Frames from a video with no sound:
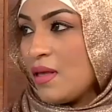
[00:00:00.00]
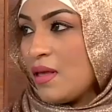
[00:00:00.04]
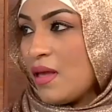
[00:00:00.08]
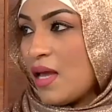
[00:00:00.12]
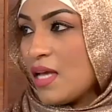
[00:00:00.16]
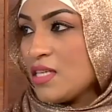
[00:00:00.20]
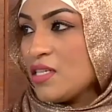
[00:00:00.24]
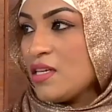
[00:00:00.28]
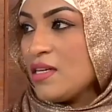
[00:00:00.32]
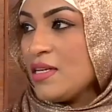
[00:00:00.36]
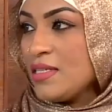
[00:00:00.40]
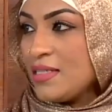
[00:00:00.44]

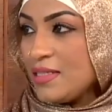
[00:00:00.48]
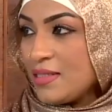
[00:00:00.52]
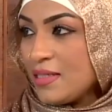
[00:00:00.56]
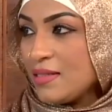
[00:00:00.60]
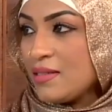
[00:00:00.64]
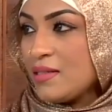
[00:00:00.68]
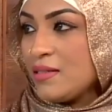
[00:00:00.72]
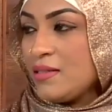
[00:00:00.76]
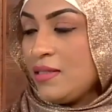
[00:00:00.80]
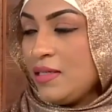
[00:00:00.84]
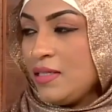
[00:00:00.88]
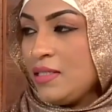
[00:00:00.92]
عشان انت
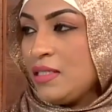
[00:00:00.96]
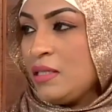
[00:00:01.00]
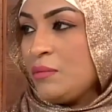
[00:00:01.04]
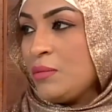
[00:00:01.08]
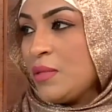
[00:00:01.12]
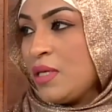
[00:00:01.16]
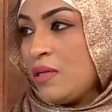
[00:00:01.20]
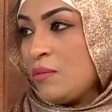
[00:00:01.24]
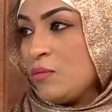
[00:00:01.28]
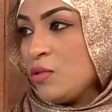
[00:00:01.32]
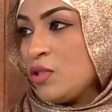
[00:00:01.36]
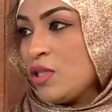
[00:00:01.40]
تقدري تحدي من
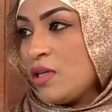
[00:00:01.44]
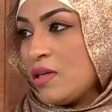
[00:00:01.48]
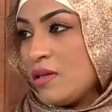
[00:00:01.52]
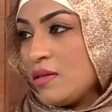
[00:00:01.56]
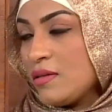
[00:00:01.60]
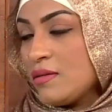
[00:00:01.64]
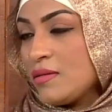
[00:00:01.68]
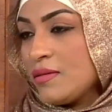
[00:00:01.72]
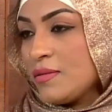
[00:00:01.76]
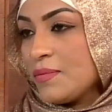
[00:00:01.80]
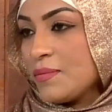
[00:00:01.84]
المشكله دي